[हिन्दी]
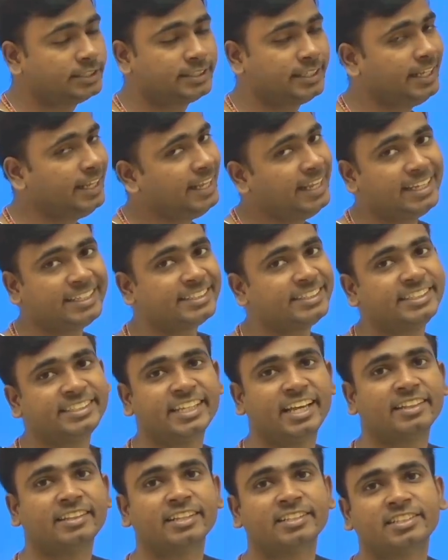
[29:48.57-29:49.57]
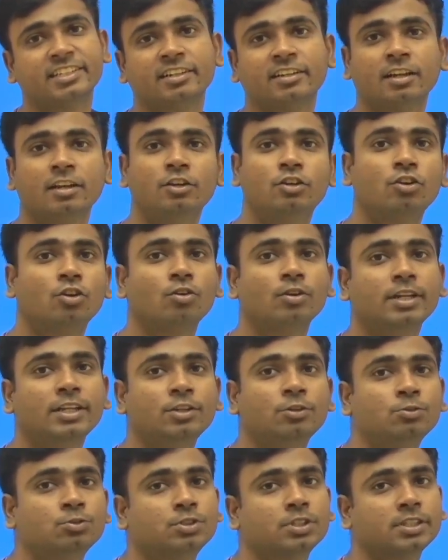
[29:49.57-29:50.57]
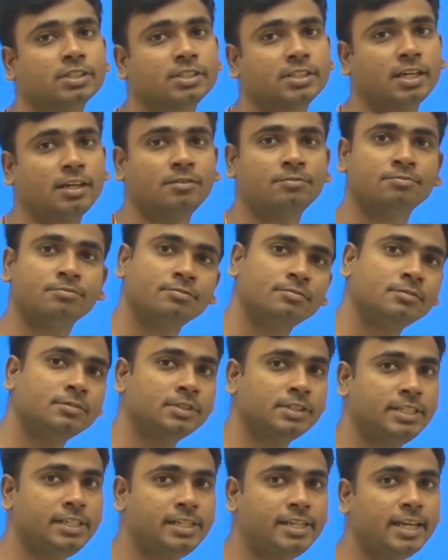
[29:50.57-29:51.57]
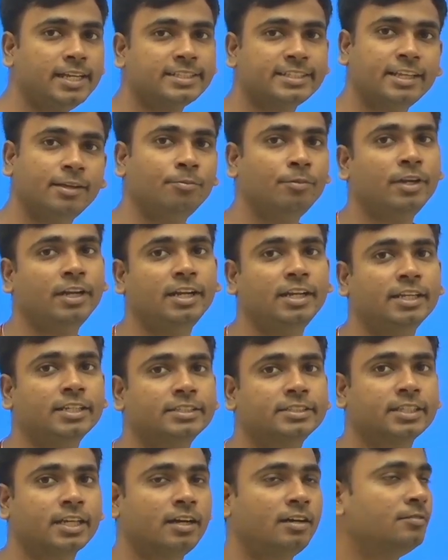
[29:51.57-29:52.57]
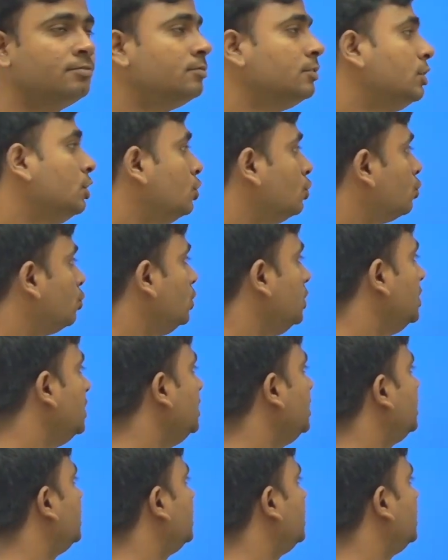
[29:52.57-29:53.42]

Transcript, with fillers: से एक से ज्यादा सर्कल ड्रॉ नहीं हो सकता ठीक है सेम रेडियस का ये